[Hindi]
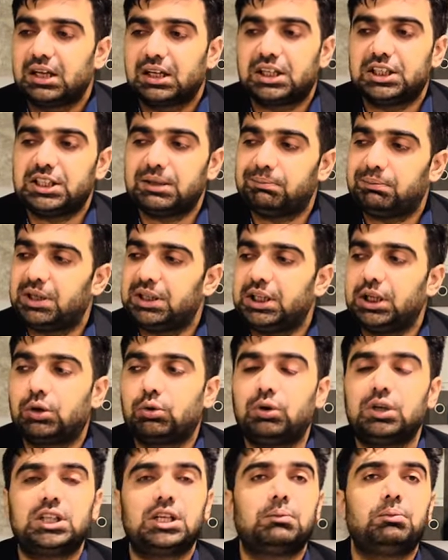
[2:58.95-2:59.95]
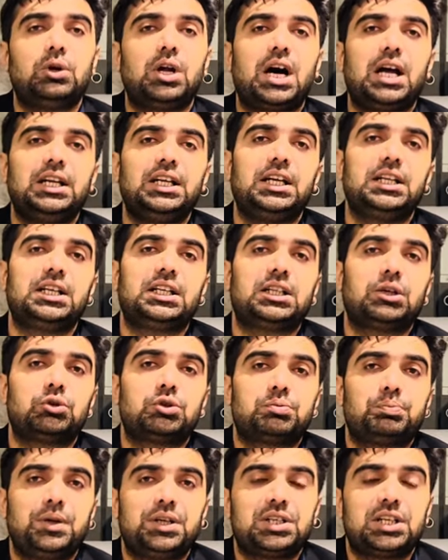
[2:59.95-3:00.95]
कि जब बंदे को अंदर बुला लिया जाता है
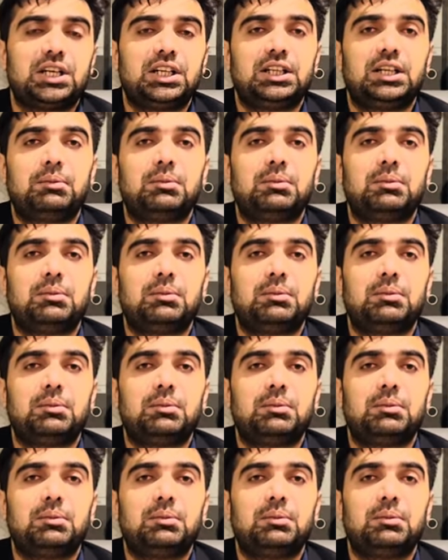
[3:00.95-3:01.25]
उस पर सनद